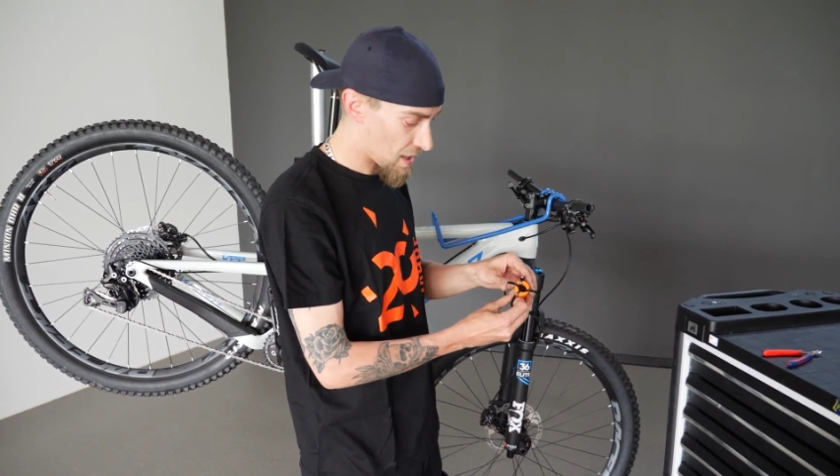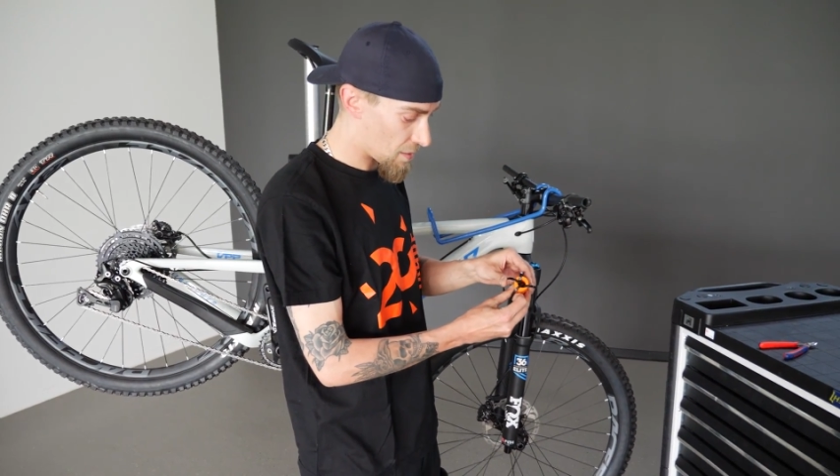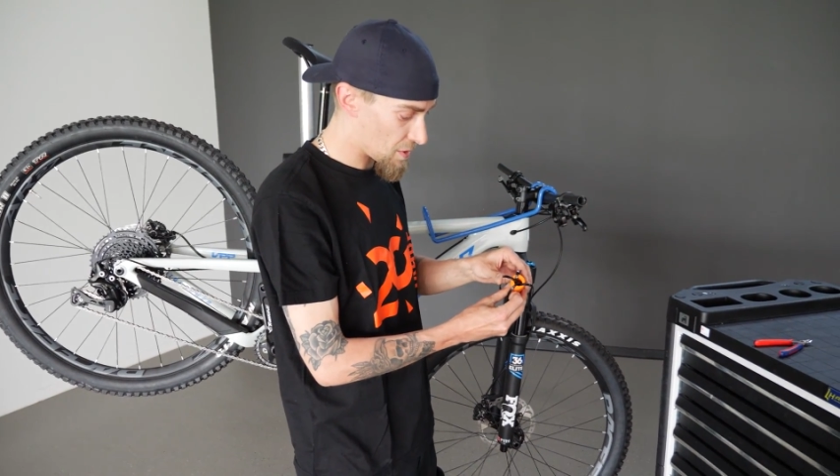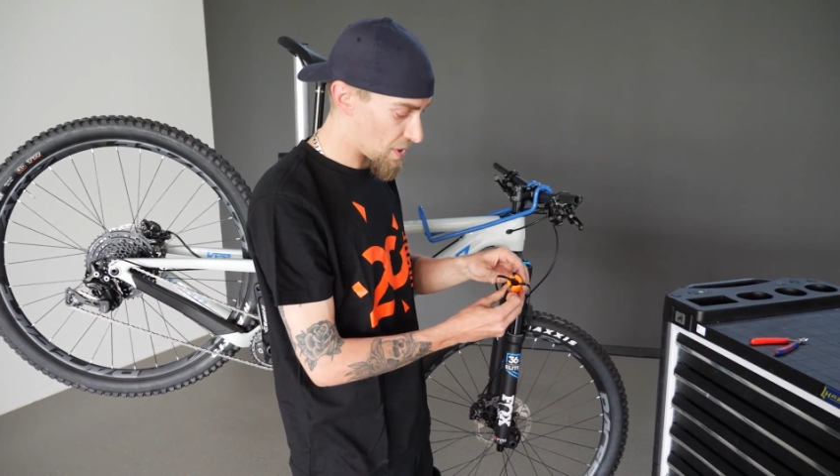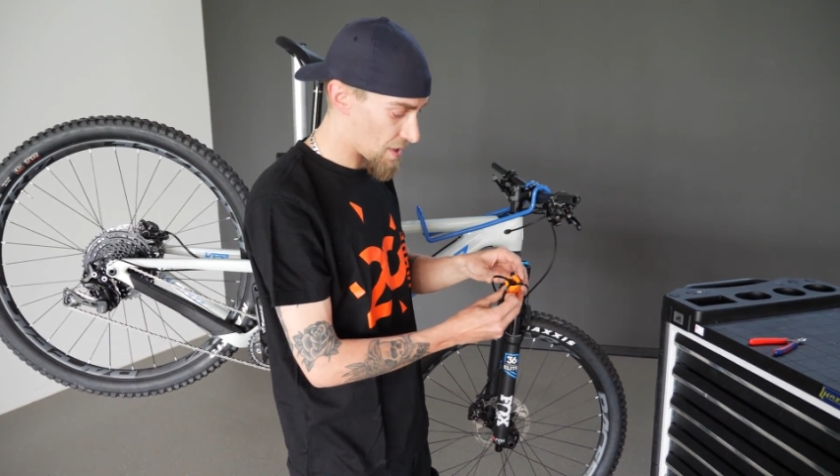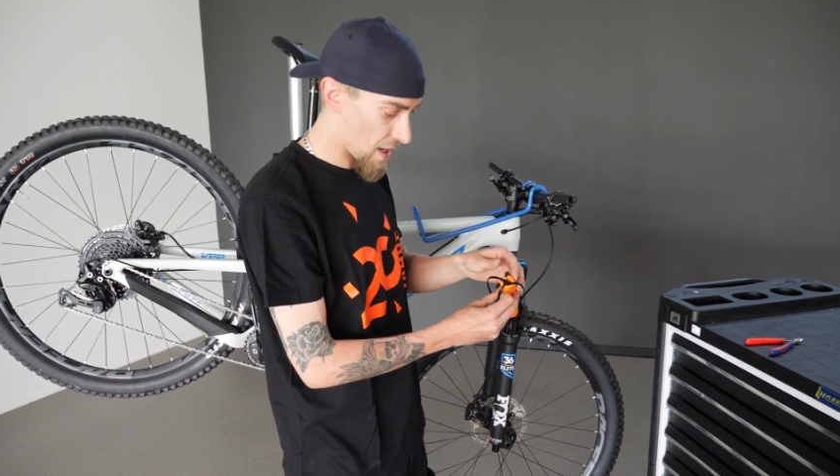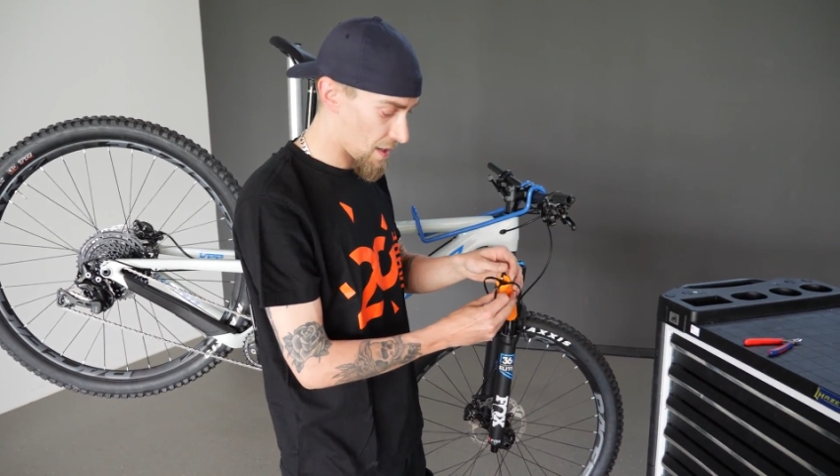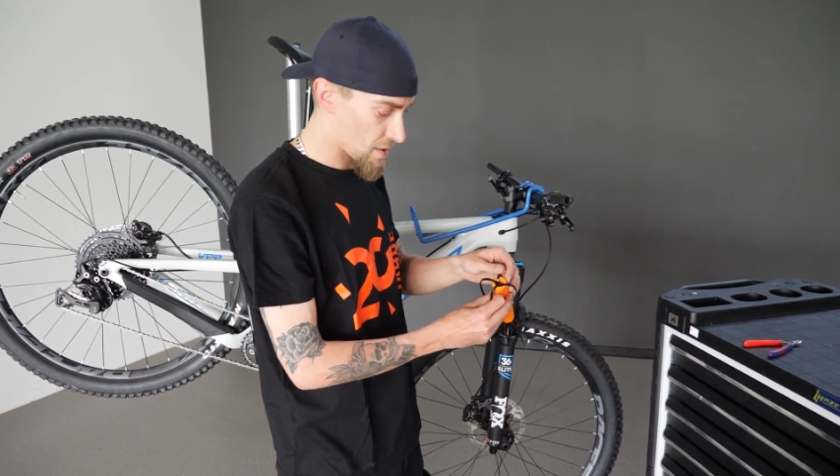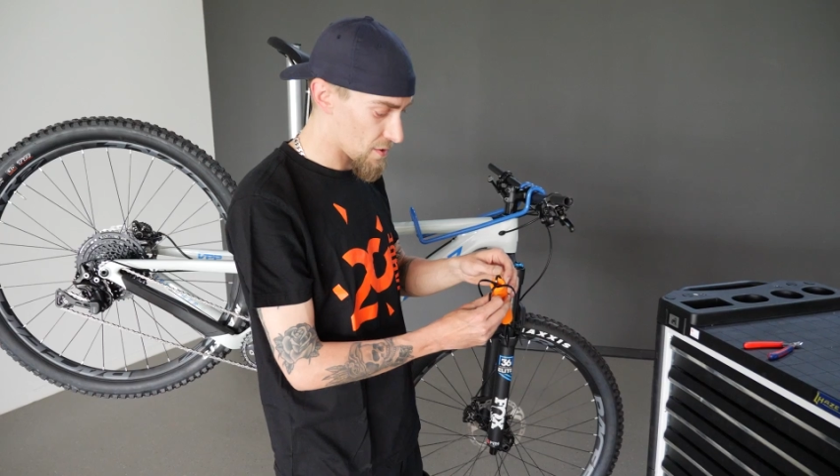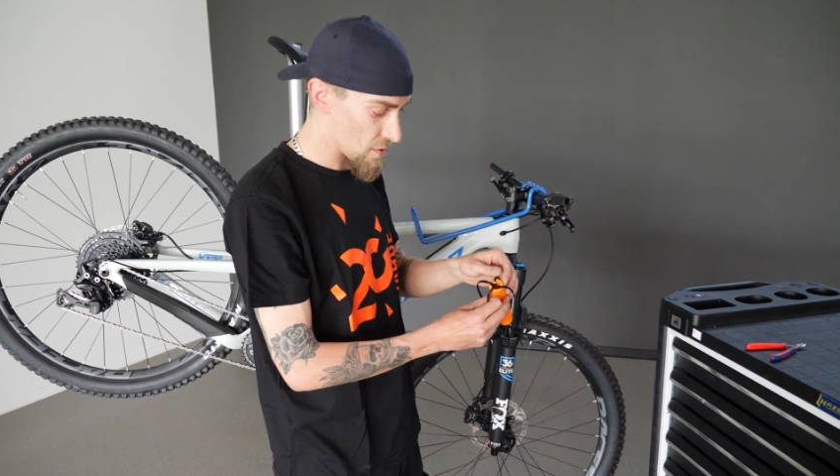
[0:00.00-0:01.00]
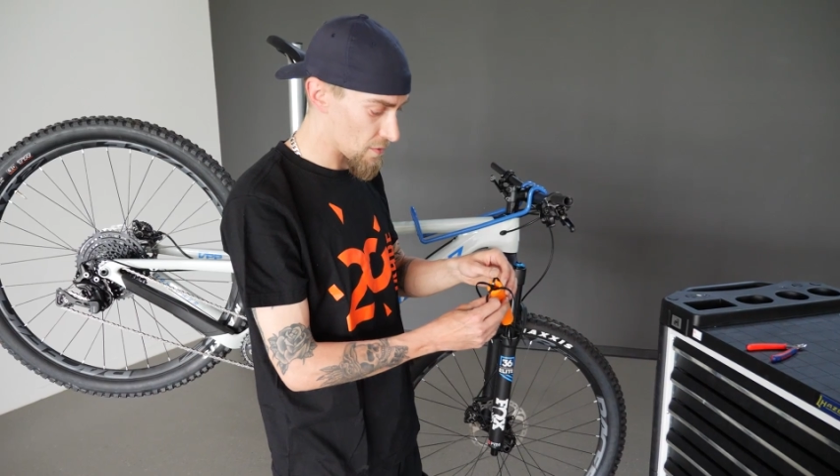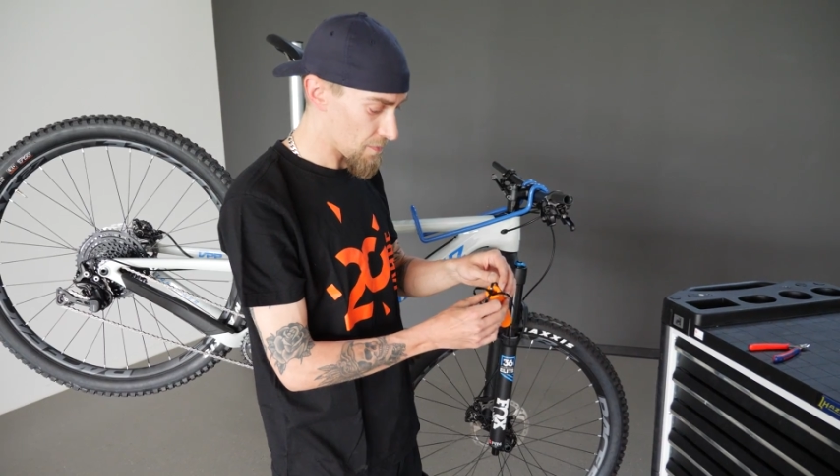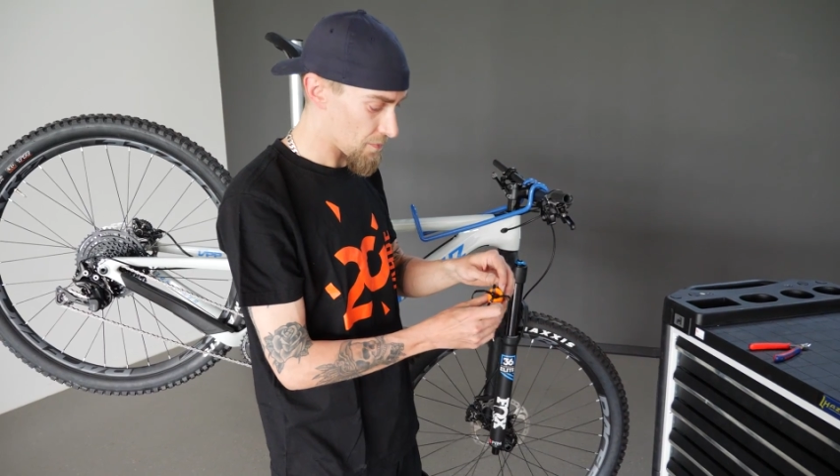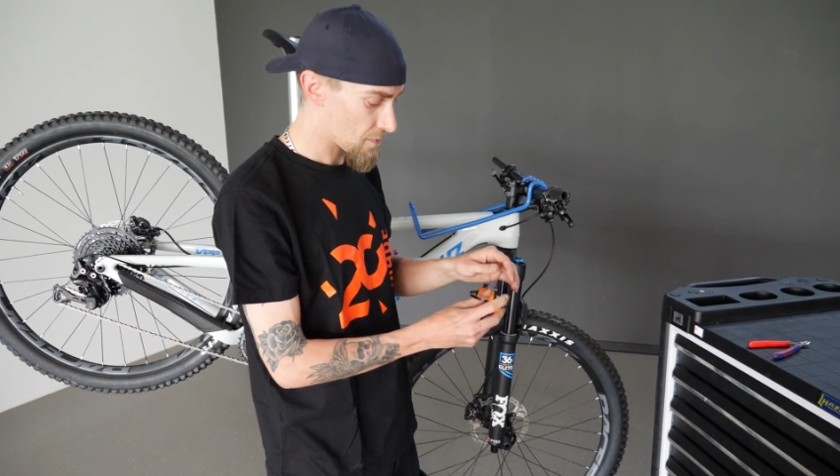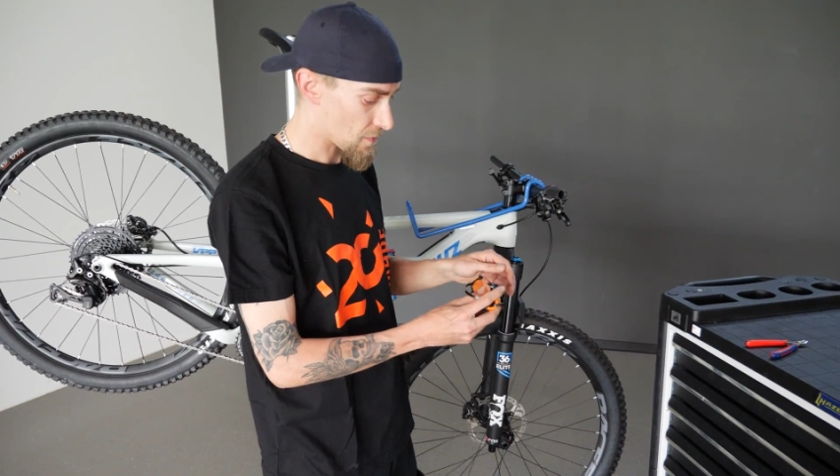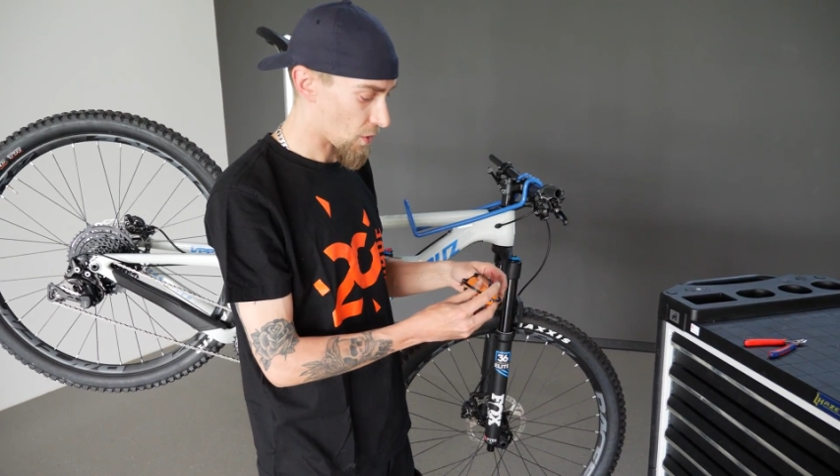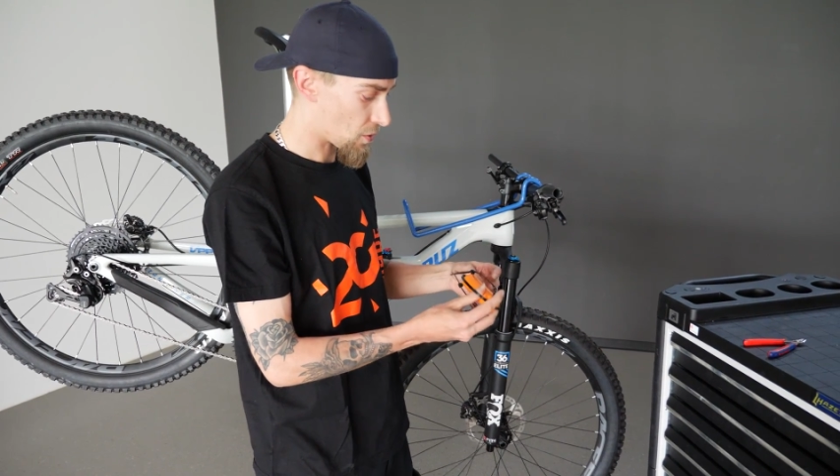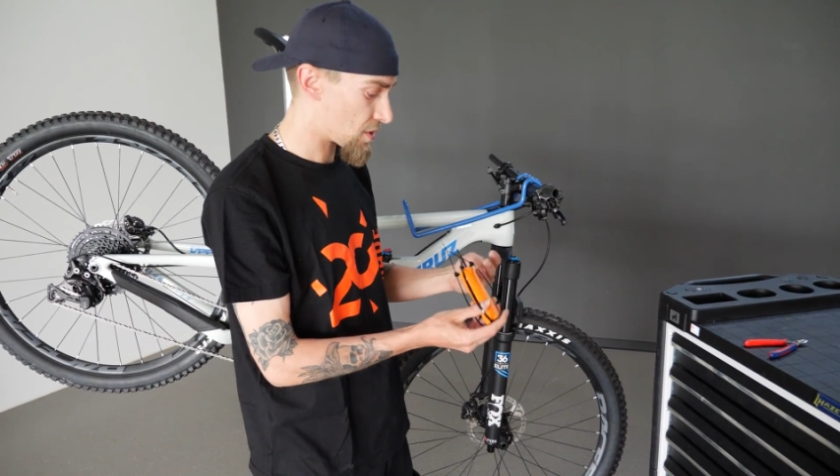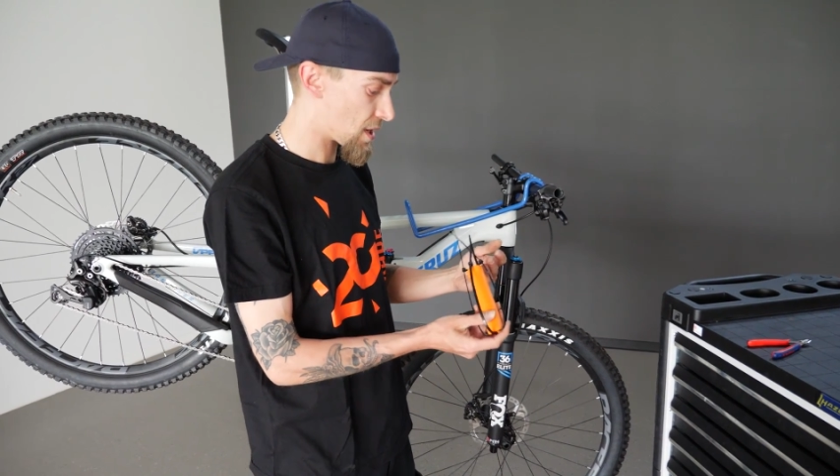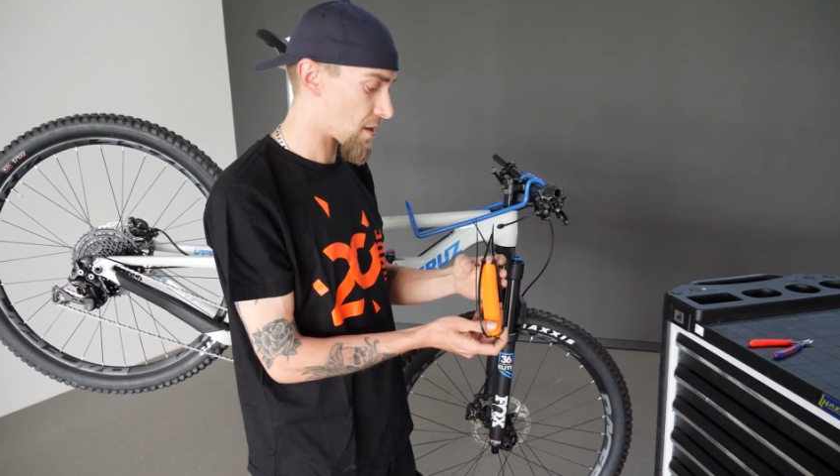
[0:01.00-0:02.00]
Kabelbinder eingezogen
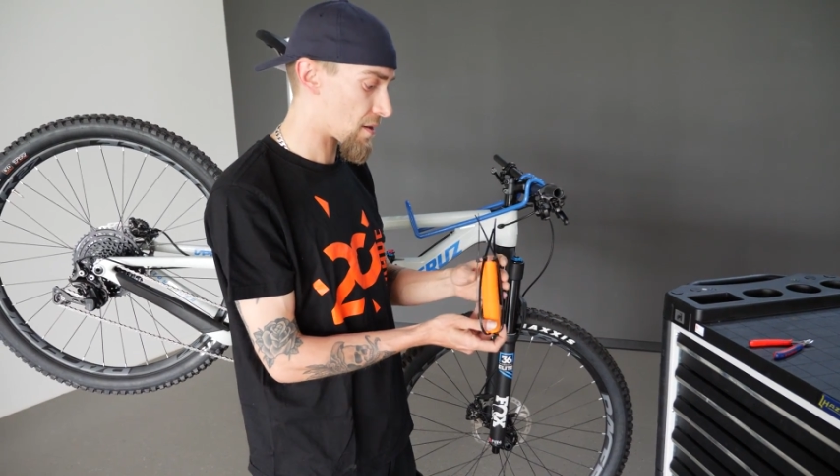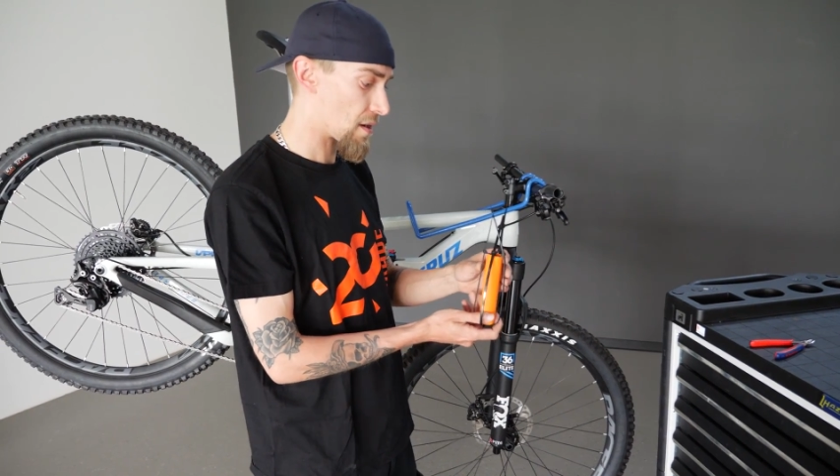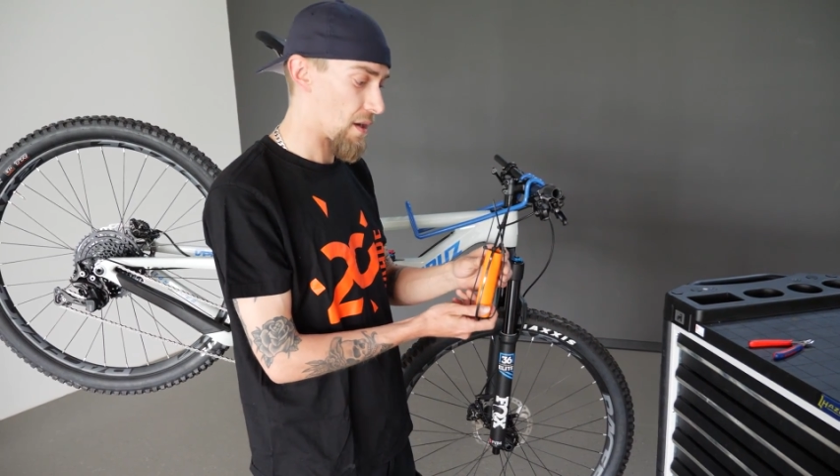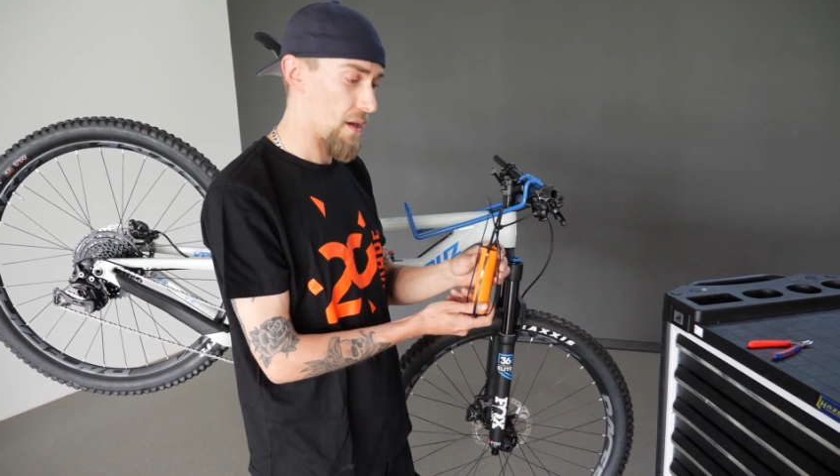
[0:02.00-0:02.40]
und hinten